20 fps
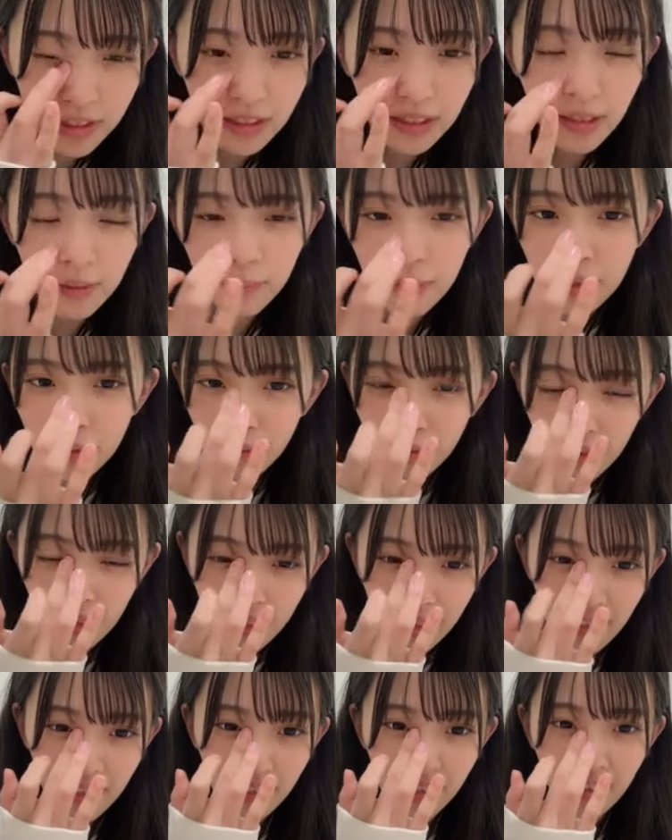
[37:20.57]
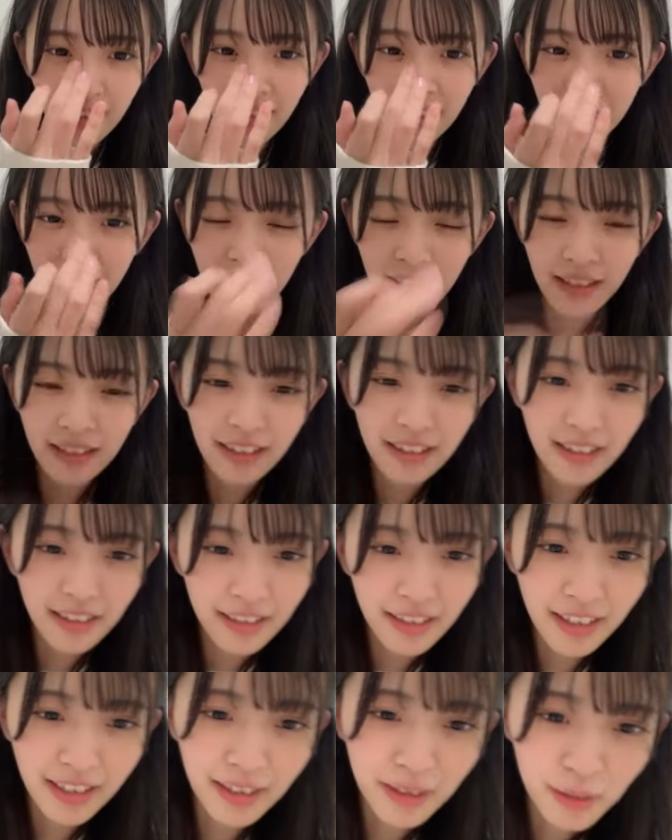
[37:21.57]
こちえまこがからえ
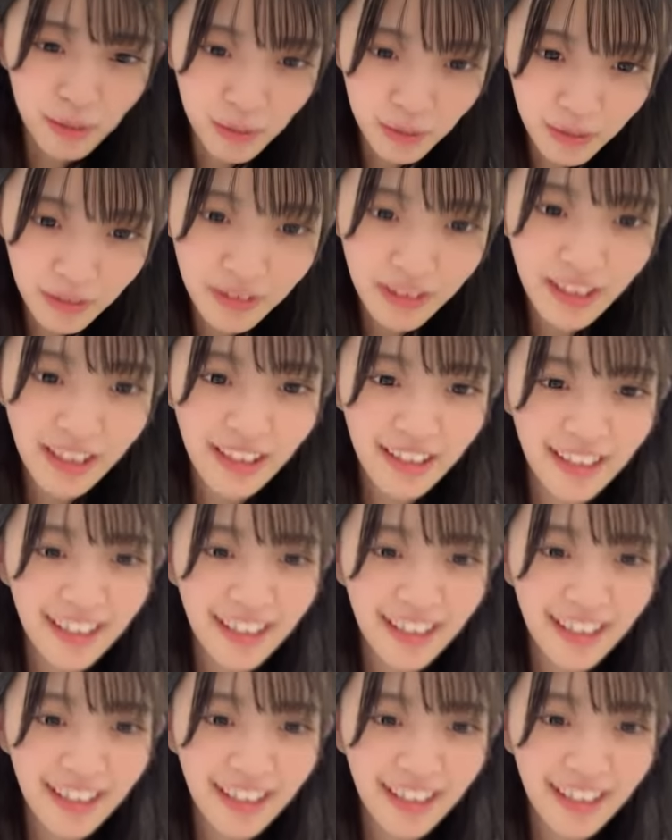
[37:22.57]
体硬いってこと